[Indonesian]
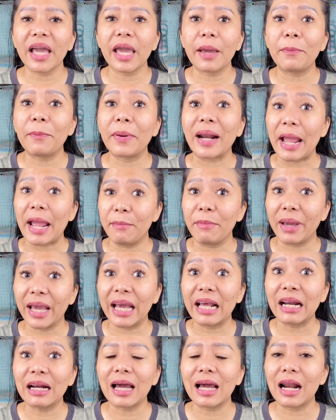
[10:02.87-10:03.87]

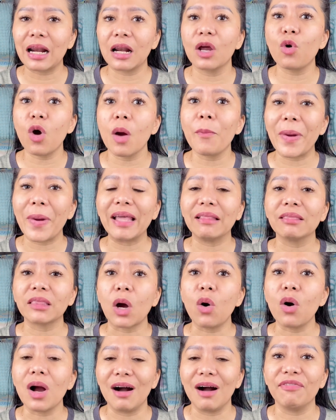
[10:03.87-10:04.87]
primer karena gue pengen
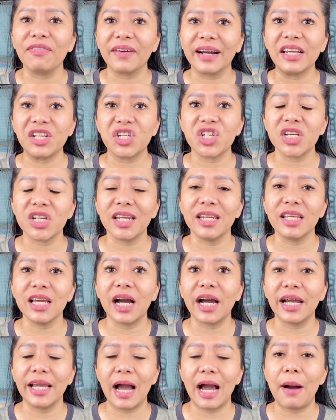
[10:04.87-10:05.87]
tahu coveragenya dia
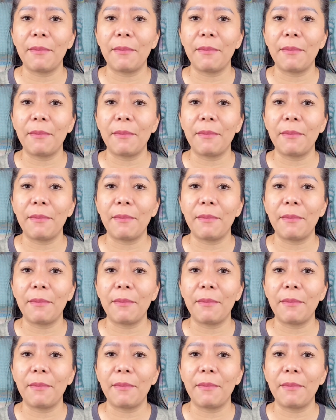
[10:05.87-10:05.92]
kayak